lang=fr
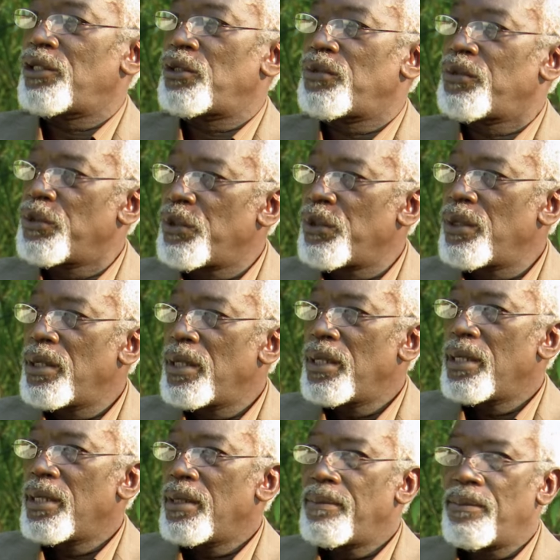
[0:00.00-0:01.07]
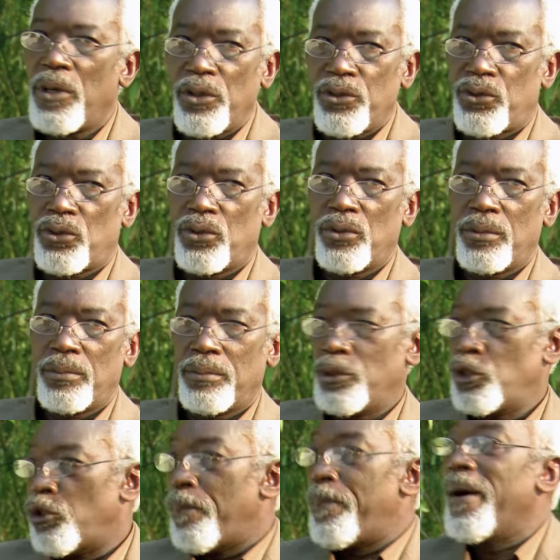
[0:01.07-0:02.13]
je veux. Moi, je ne
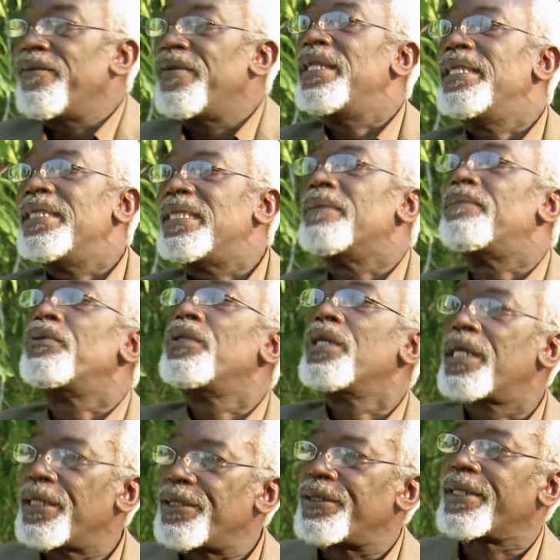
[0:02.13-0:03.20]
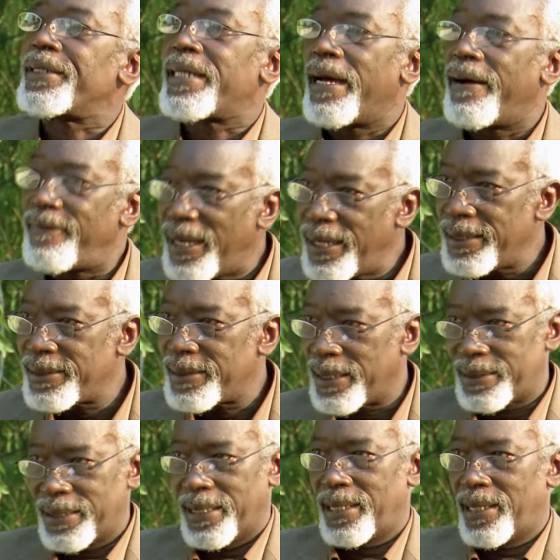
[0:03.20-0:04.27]
veux pas venir ici pour dire que je cherche travail. Ça, mm-hmm.
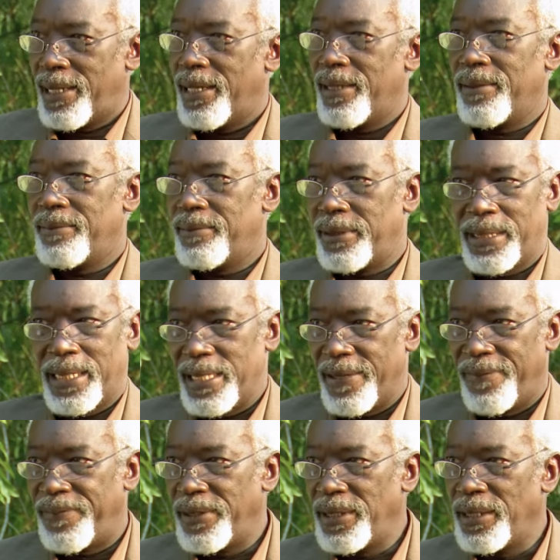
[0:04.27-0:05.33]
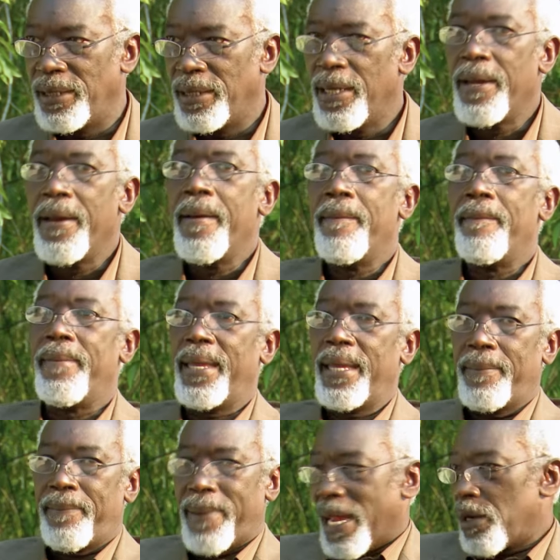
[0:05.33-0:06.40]
c'est clair. Mm-hmm. Ça, c'est fini.
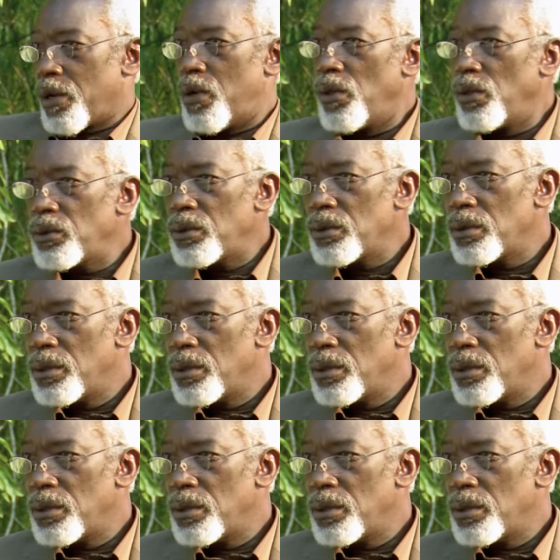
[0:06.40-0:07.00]
Mais par contre,